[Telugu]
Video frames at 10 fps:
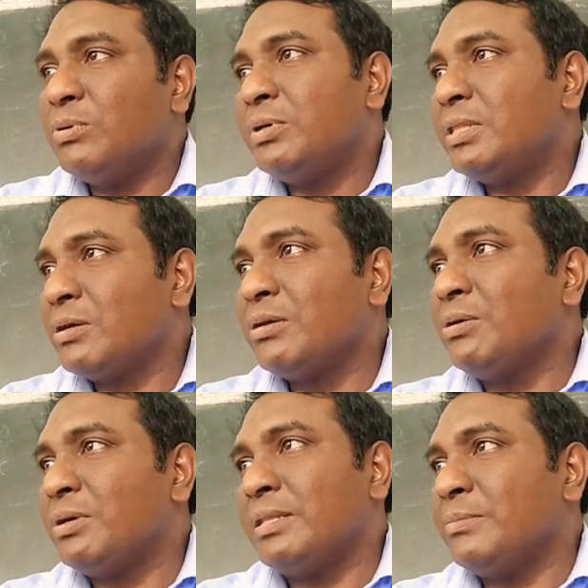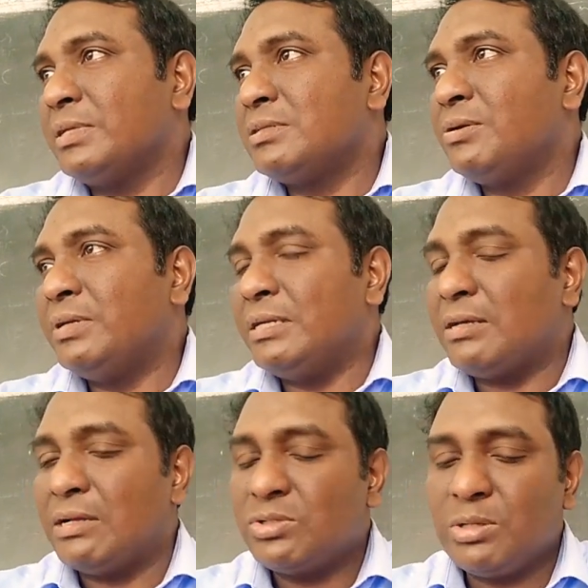బూడిద రంగులో ఉంటుంది మధ్యలో ఉండే
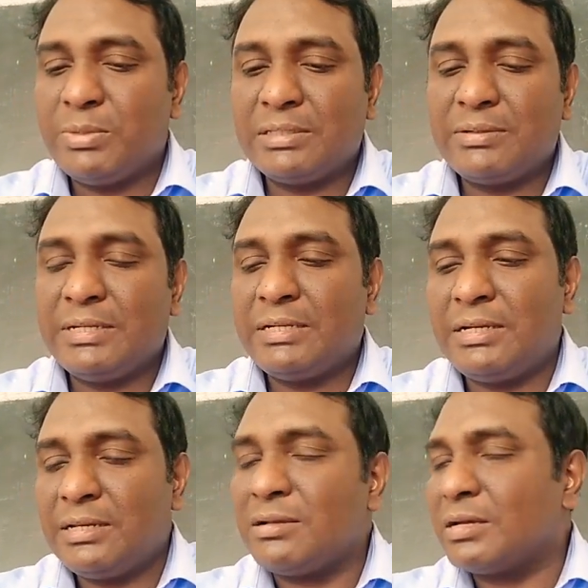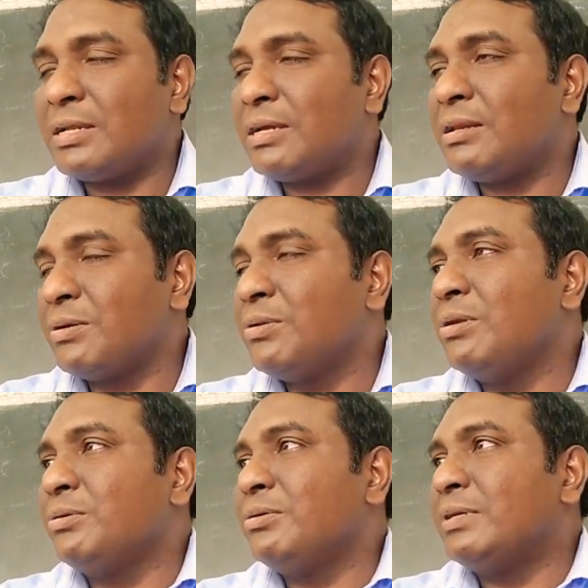అంచులు మాత్రం ఏంటంటే రకరకాల
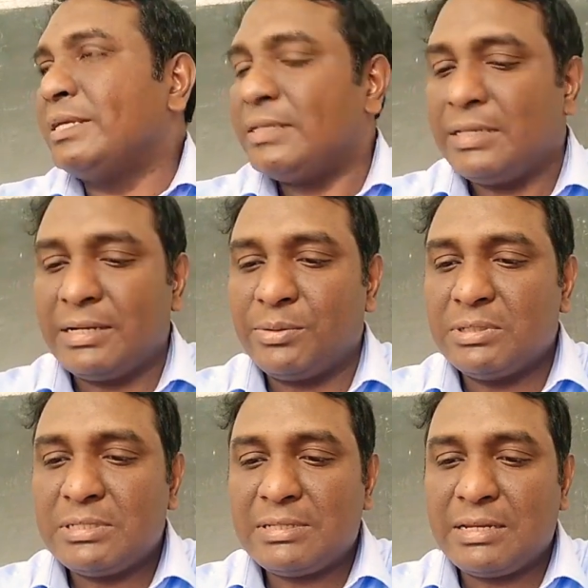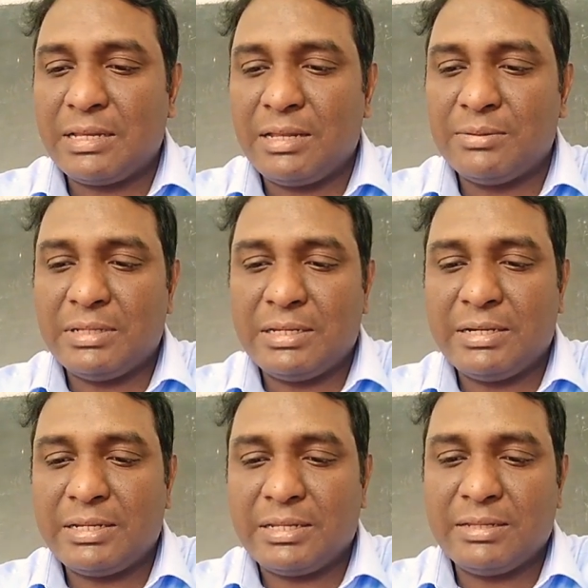రంగుల్లో ఉంటుంటాయి ఇక్కడికి వచ్చేసరికి ఎలా ఉందని
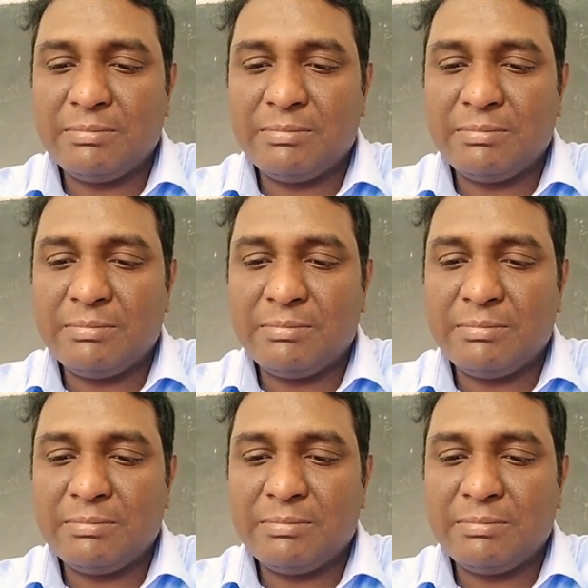అంటే